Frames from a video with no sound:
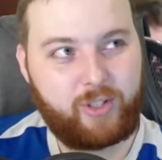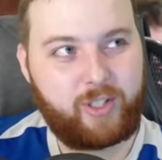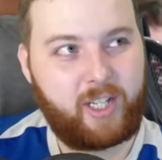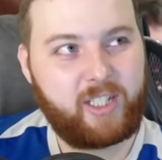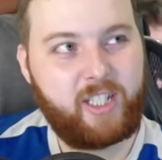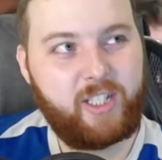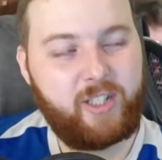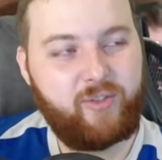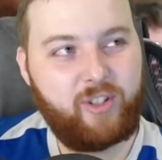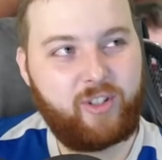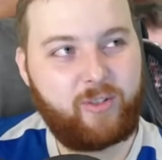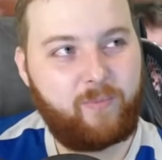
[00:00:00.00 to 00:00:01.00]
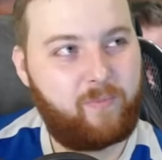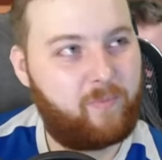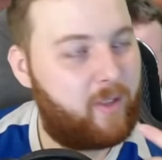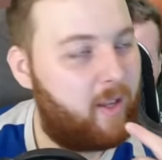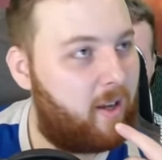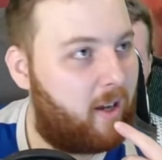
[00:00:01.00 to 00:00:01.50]
сказать, Division.
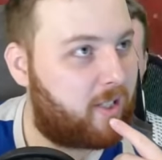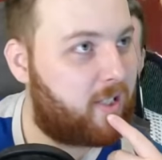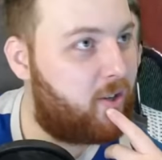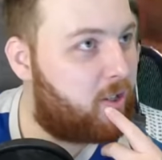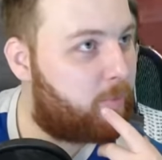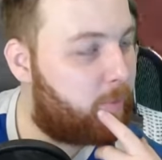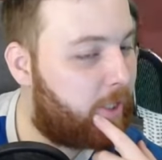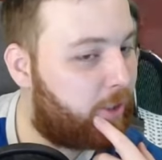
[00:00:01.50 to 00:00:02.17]
Остановились мы на